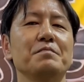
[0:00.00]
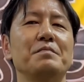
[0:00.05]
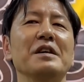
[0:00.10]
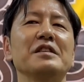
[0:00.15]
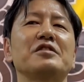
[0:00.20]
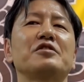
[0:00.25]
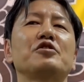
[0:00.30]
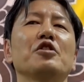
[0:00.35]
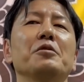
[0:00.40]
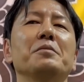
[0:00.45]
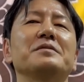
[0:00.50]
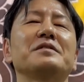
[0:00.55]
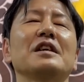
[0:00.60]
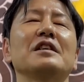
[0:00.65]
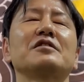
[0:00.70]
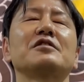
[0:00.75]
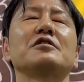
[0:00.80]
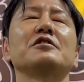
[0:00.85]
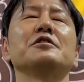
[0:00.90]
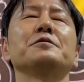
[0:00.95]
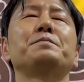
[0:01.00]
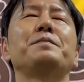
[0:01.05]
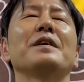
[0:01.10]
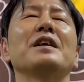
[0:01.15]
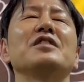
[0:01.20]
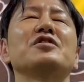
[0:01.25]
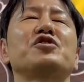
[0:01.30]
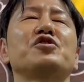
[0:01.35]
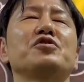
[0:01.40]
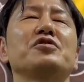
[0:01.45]

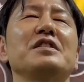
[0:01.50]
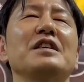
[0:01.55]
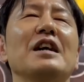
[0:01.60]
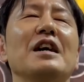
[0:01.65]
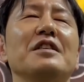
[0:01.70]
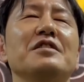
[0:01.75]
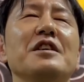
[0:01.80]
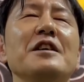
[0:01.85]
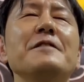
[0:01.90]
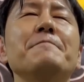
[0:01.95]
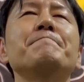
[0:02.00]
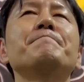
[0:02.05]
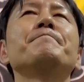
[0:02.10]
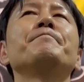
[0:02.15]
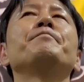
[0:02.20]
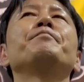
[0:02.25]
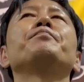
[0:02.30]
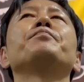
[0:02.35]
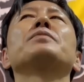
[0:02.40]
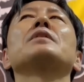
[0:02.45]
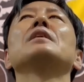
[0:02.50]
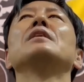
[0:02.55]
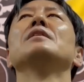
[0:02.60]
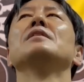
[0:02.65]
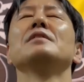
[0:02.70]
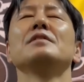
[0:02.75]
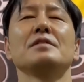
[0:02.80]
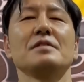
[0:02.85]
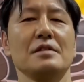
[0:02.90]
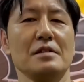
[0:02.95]
ベスト・オブ・ザ・スーパージュニアに
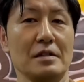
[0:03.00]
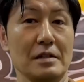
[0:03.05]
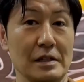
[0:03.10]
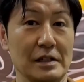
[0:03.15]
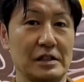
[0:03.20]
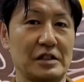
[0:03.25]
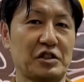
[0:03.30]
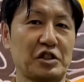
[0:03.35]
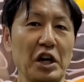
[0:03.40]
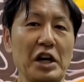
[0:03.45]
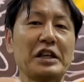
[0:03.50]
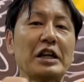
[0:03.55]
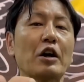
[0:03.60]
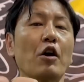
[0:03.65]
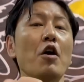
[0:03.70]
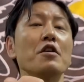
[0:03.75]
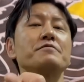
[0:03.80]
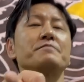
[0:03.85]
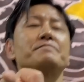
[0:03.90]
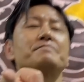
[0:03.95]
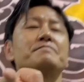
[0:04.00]
ついてこい。